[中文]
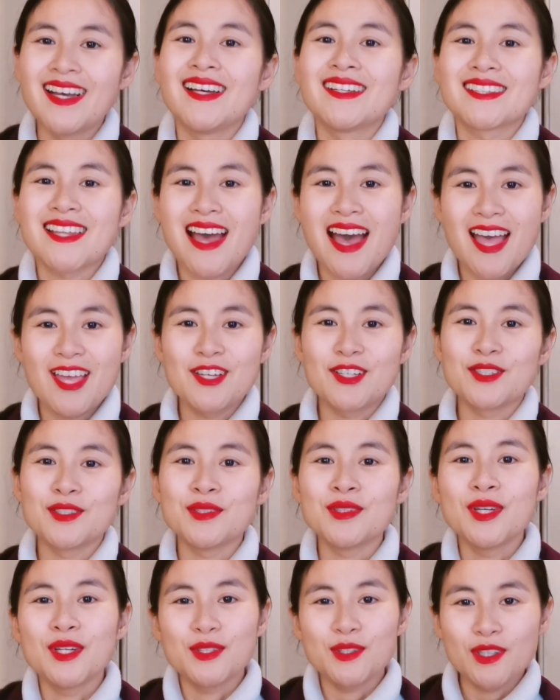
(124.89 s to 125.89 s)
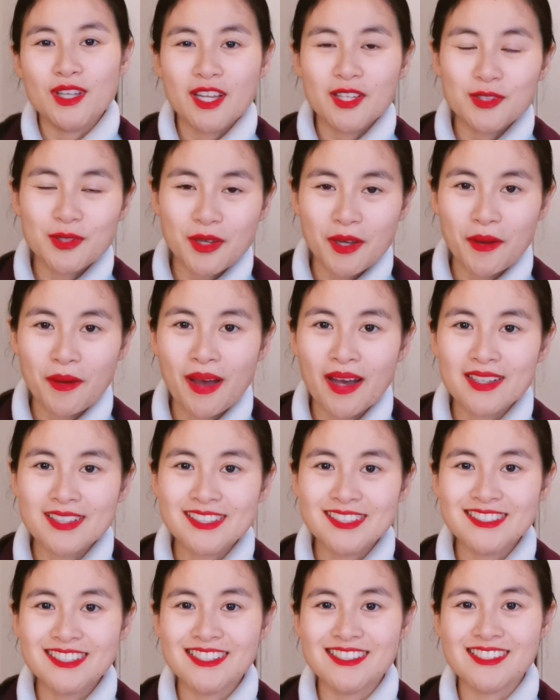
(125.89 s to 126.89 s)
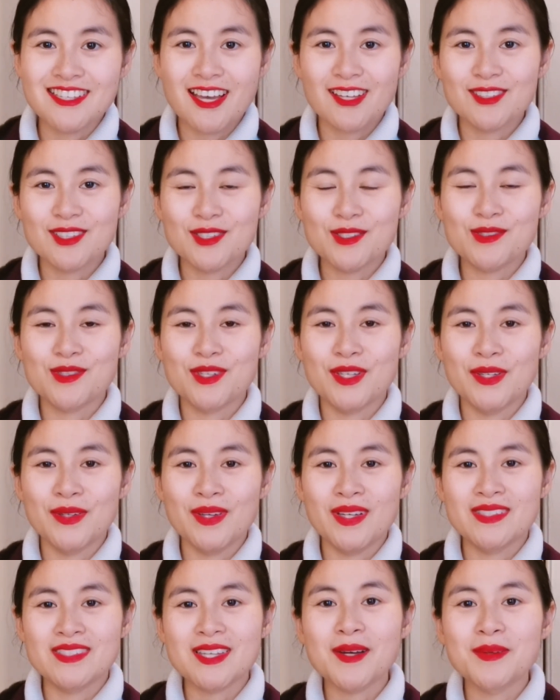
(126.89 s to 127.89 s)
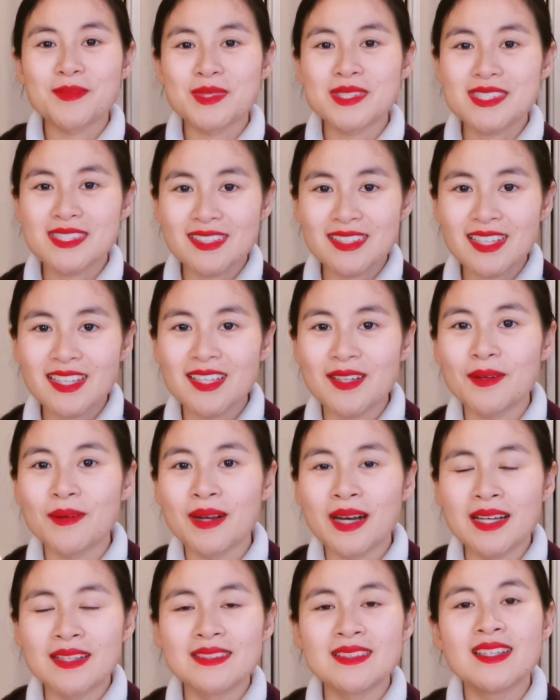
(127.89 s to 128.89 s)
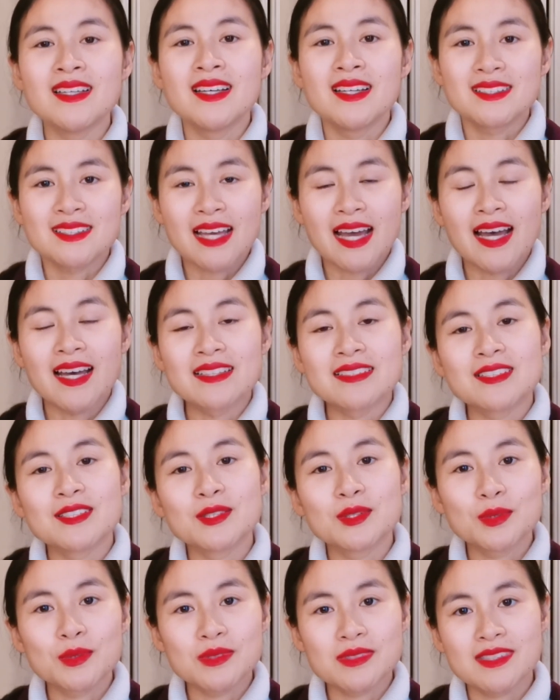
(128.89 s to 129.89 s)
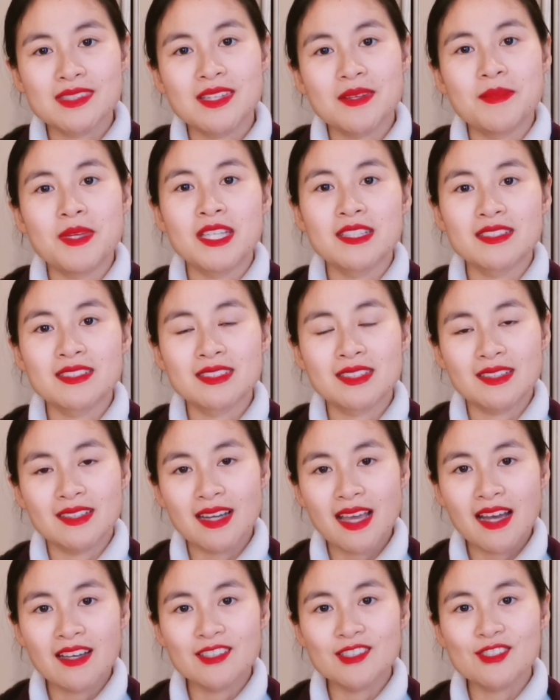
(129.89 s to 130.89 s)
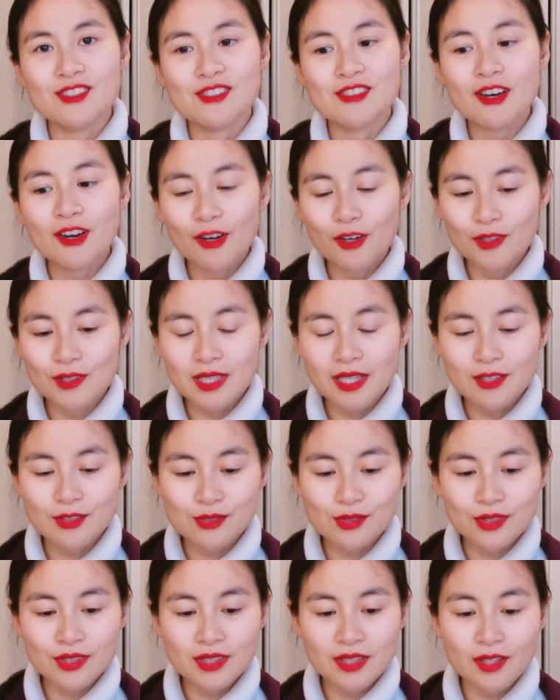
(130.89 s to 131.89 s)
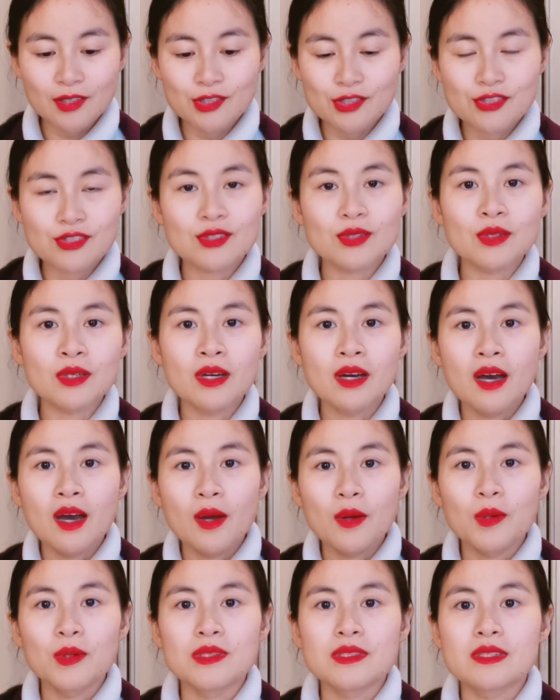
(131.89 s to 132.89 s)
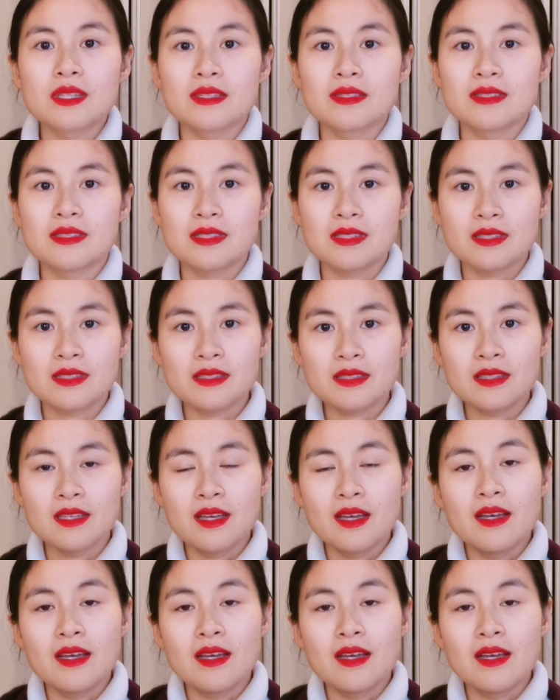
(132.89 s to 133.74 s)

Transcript: 那还有与您对话课程上的学员，在我们清理完他的肚子里面的能量之后，他说：“老师，我曾经